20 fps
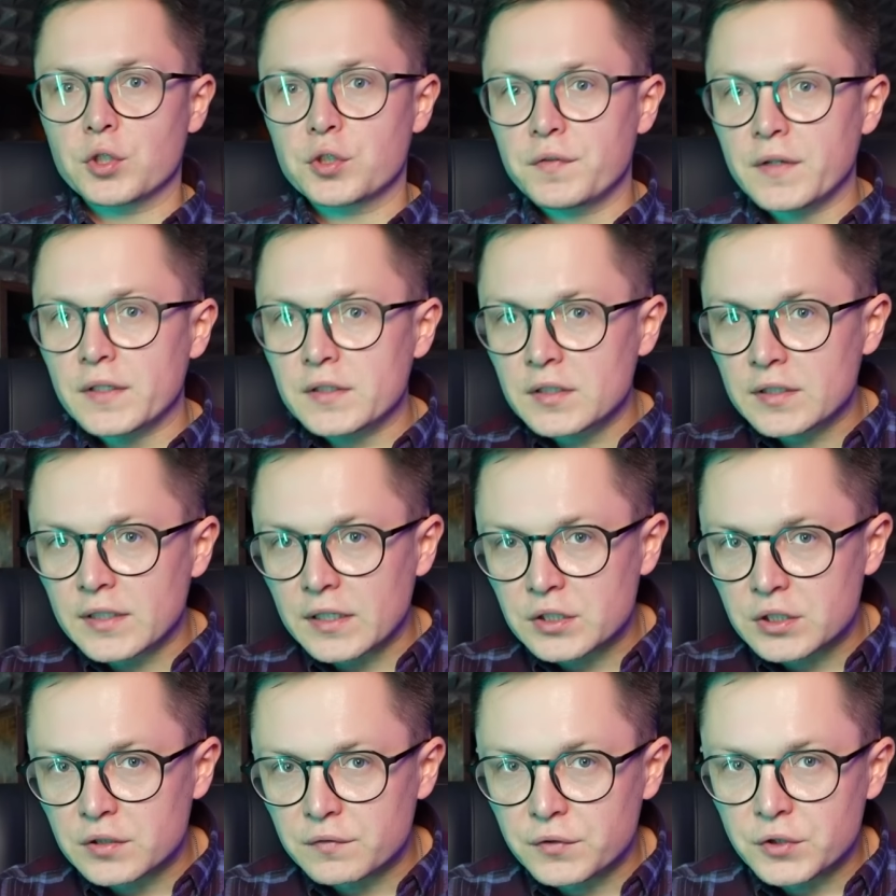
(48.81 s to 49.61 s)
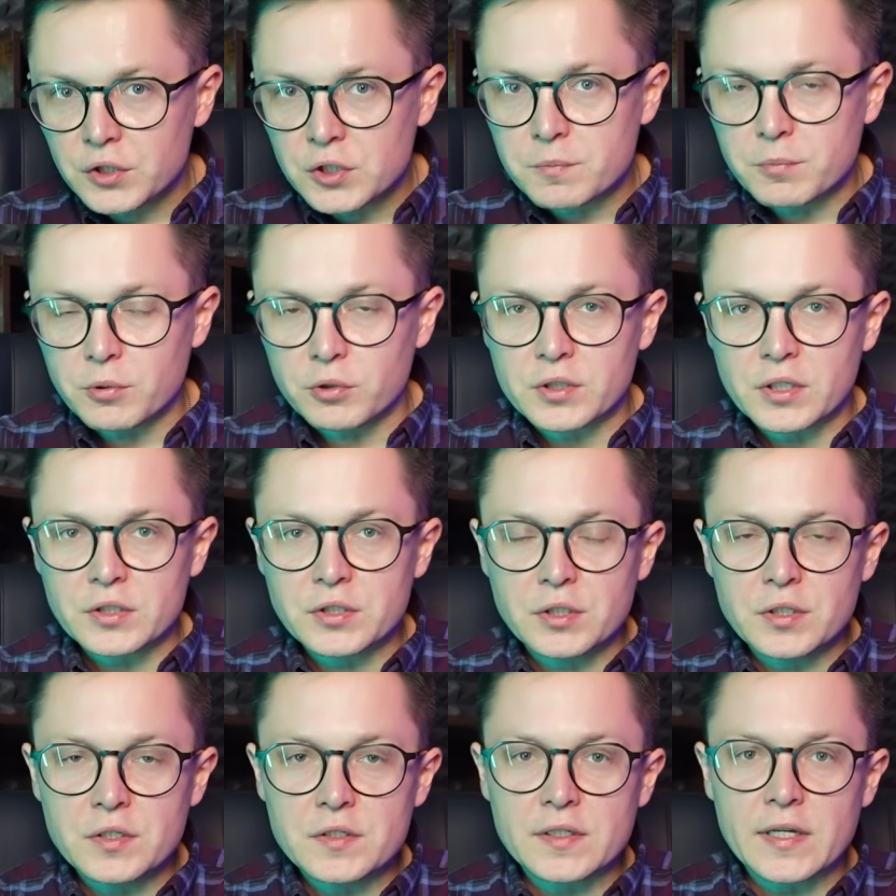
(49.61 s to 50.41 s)
Świetny także finisz Piotra
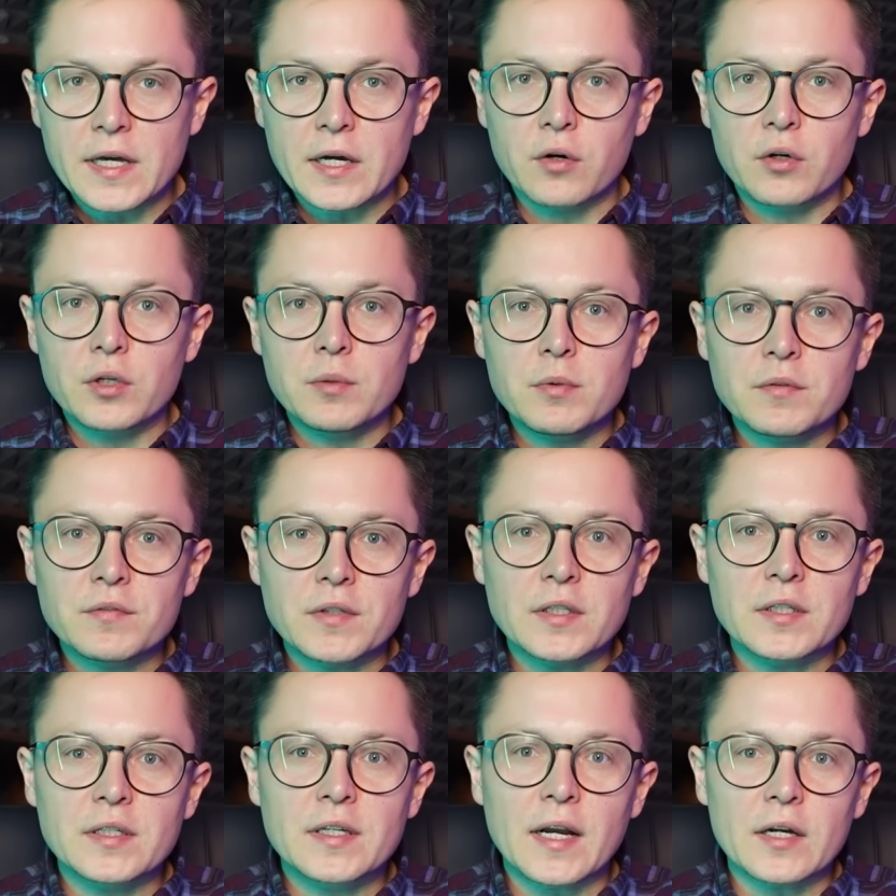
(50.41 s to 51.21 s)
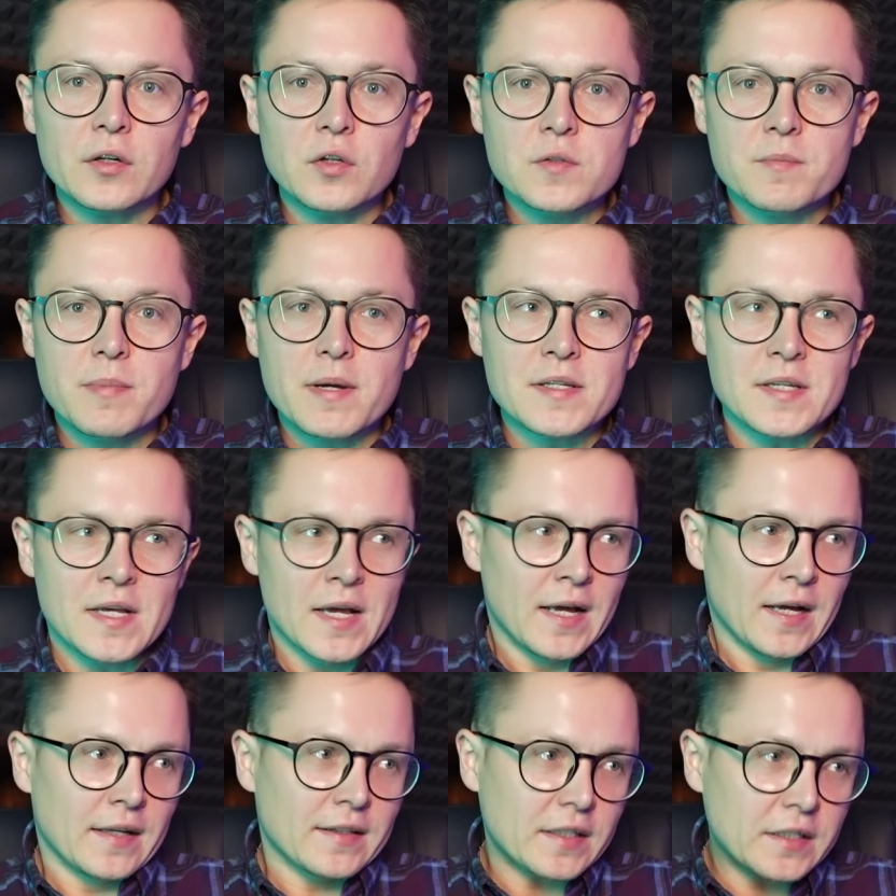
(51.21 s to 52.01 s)
Zielińskiego i my wtedy grając bez
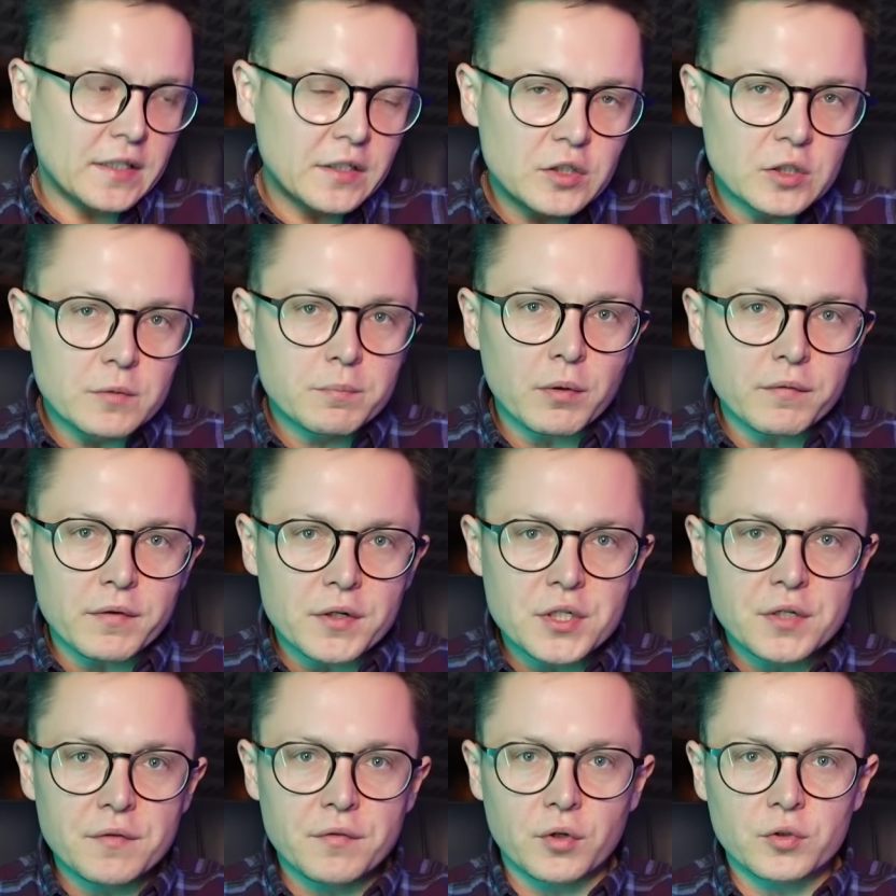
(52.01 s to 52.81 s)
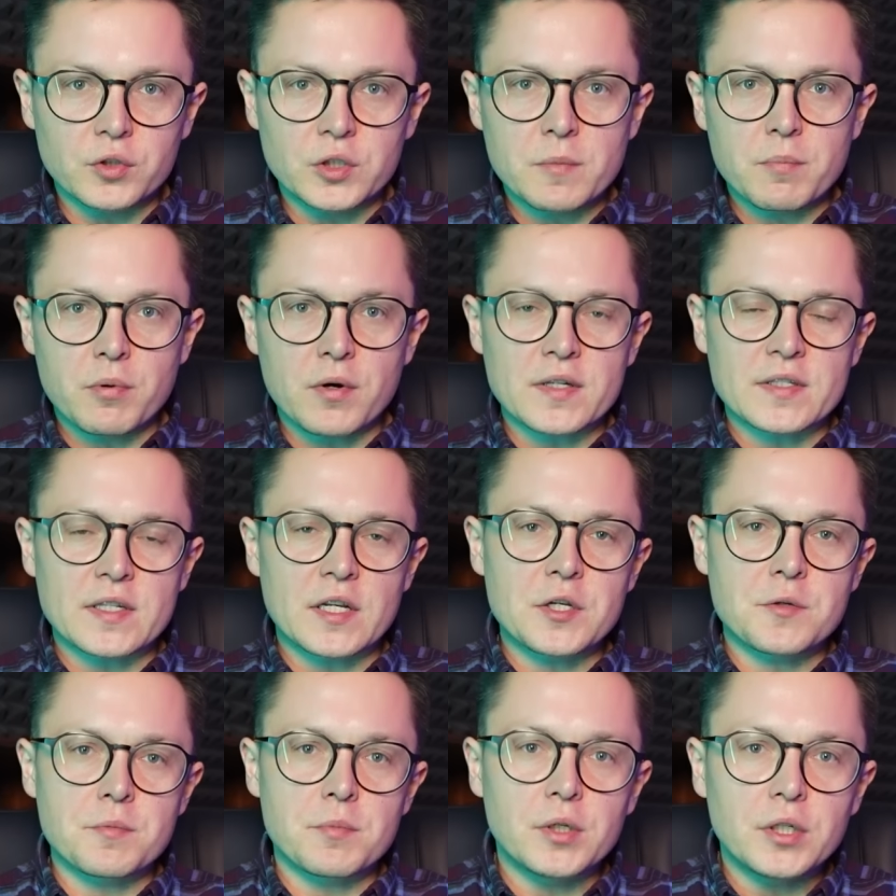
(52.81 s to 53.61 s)
takiej typowej dziewiątki
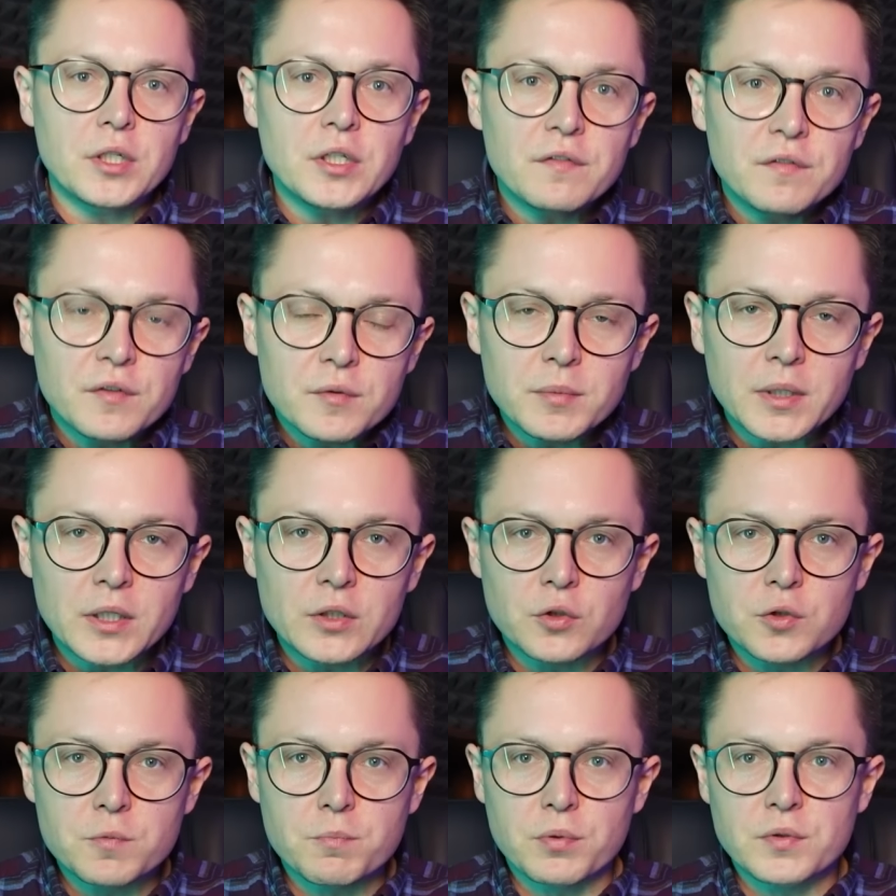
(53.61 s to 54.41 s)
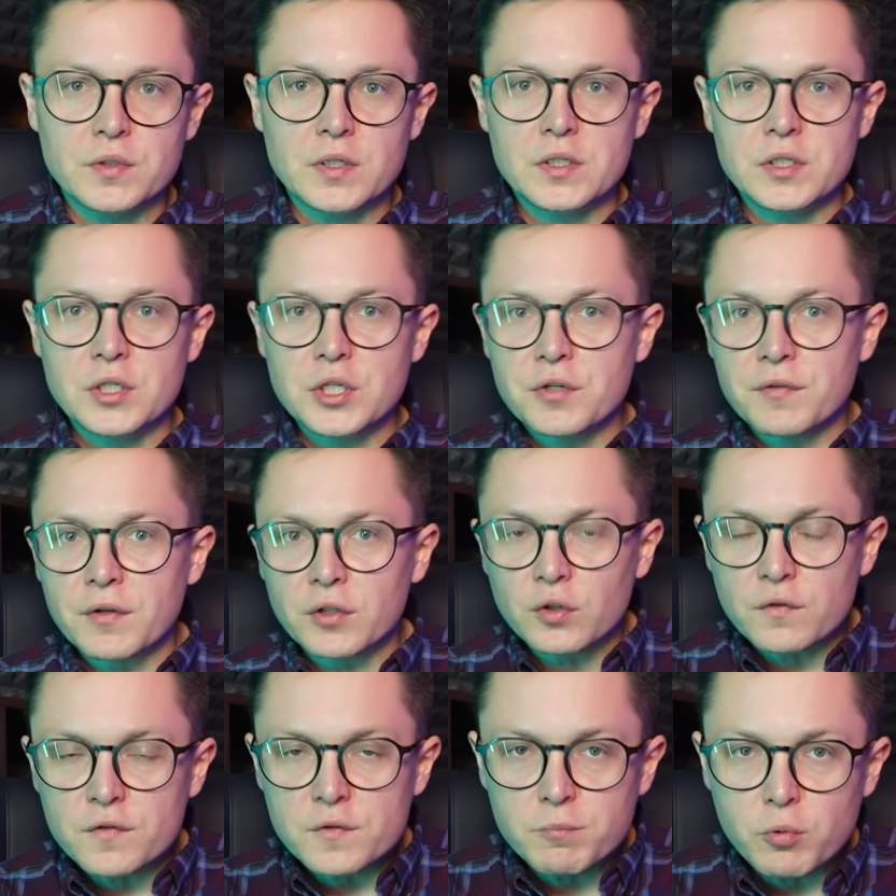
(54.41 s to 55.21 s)
pokazaliśmy i wymienność pozycji, i
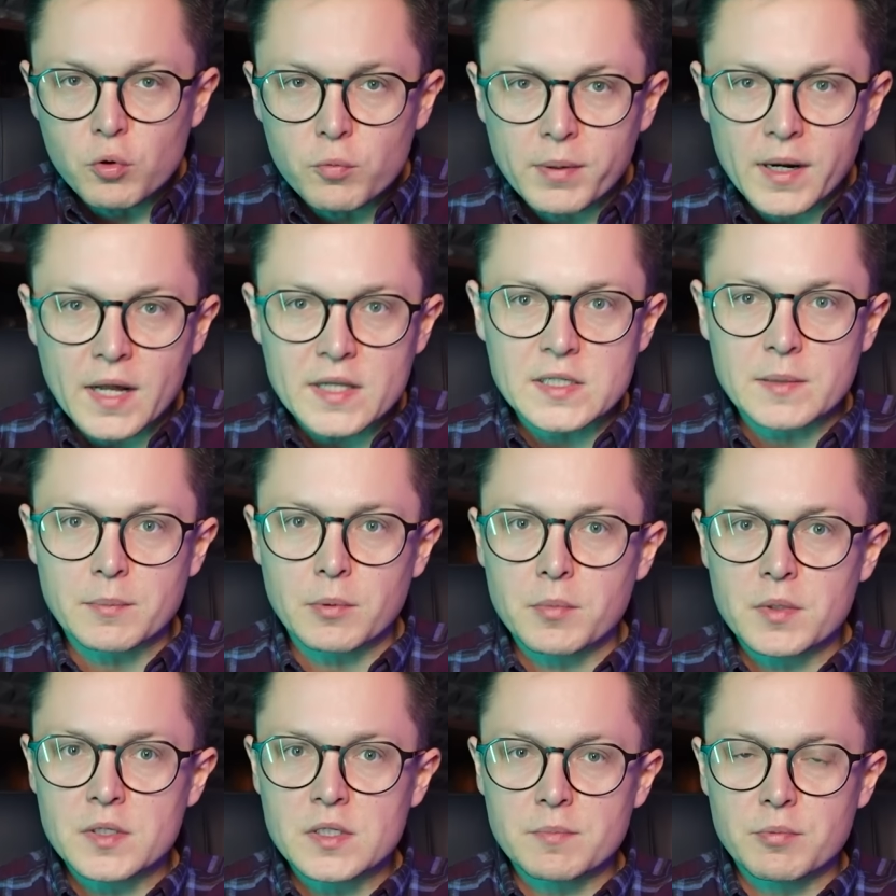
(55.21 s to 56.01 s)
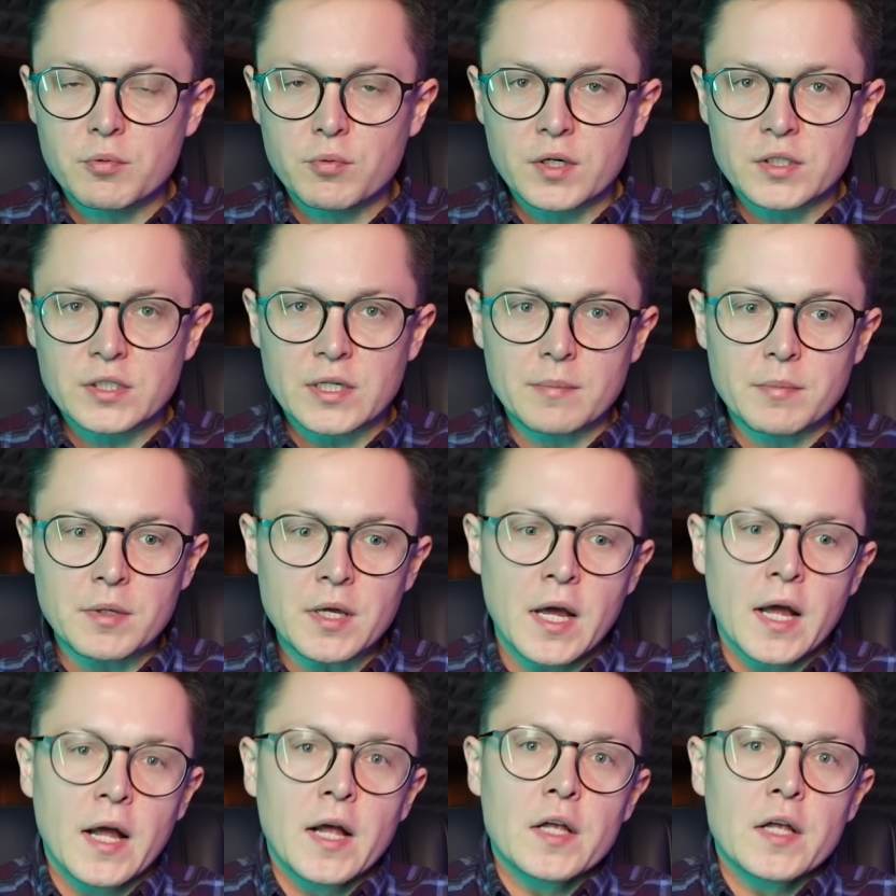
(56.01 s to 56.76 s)
świetną współpracę pomiędzy piłkarzami,